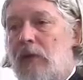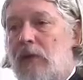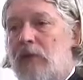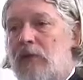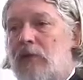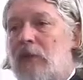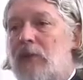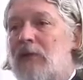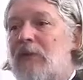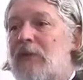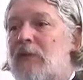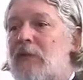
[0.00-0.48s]

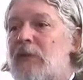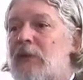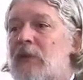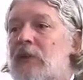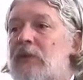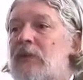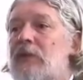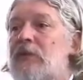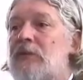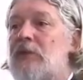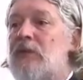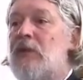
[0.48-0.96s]
Человек был
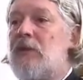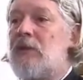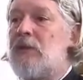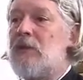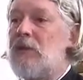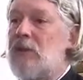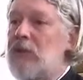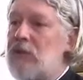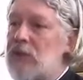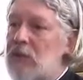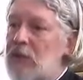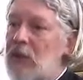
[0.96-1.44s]
изгнан
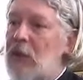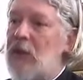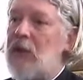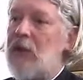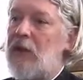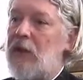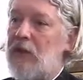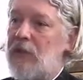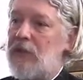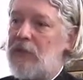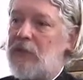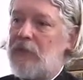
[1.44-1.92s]
из
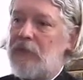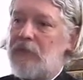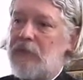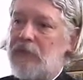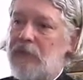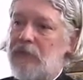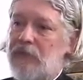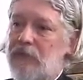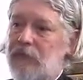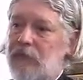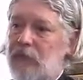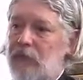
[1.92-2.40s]
рая,
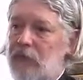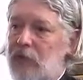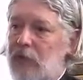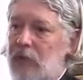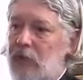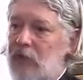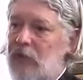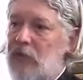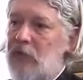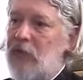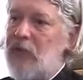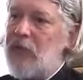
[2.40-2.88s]

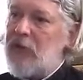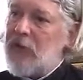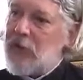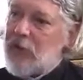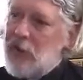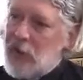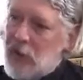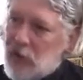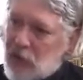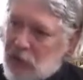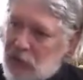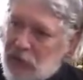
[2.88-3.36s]
человек
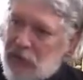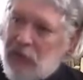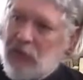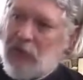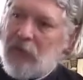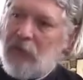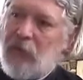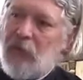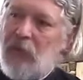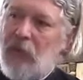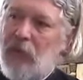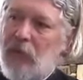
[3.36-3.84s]
отрекся
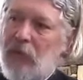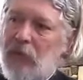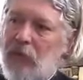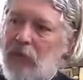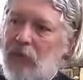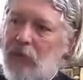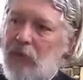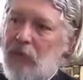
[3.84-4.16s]
от Бога.